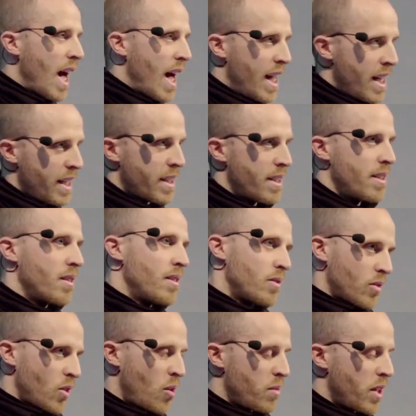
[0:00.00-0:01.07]
All das
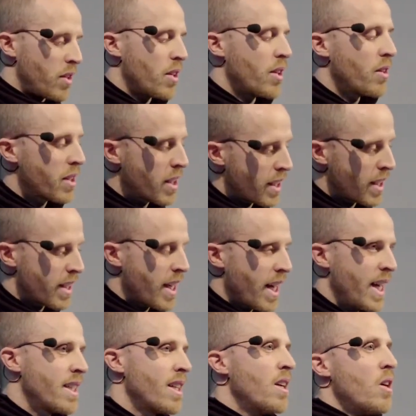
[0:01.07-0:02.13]
kommt natürlich aus dieser
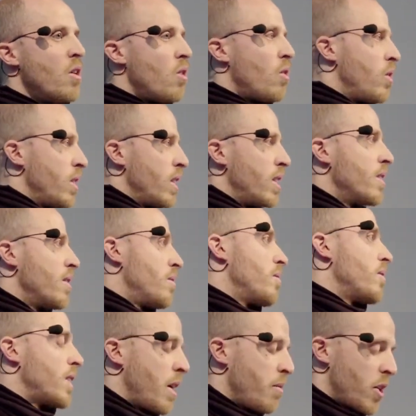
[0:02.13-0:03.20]
Zeit und
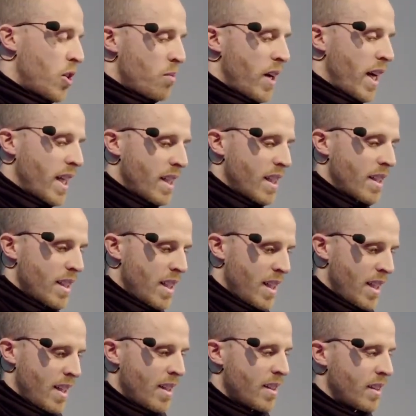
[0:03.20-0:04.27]
dementsprechend
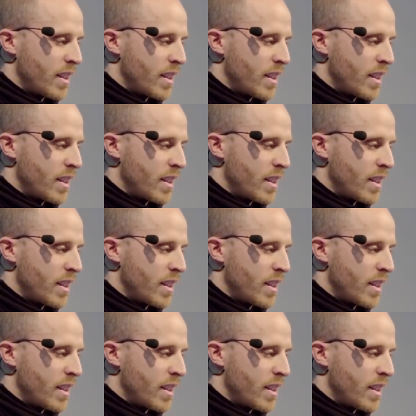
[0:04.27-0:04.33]
äh,